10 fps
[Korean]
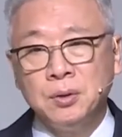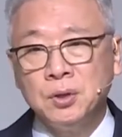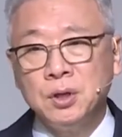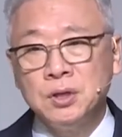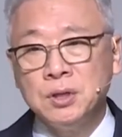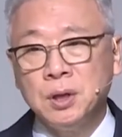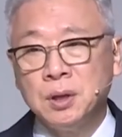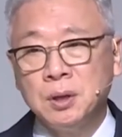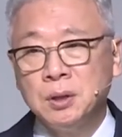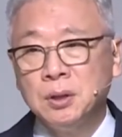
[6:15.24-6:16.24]
저는 이제
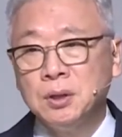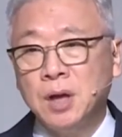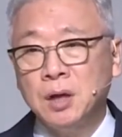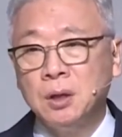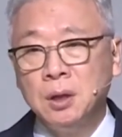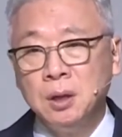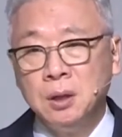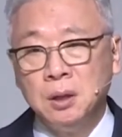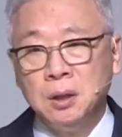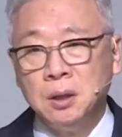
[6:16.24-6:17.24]
그런 거할
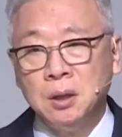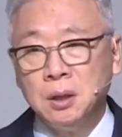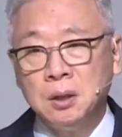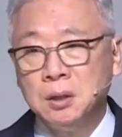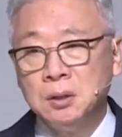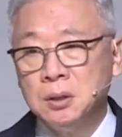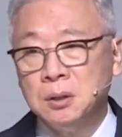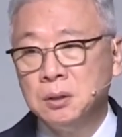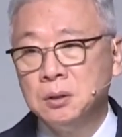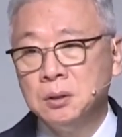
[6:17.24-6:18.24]
그런,
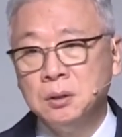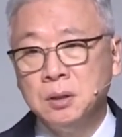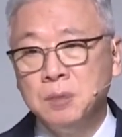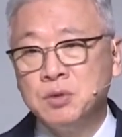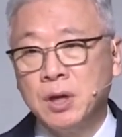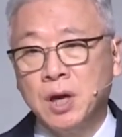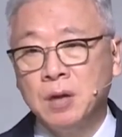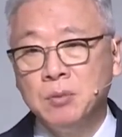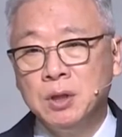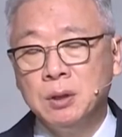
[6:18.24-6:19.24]
그런 입장이
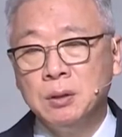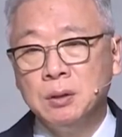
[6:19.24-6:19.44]
아닙니다.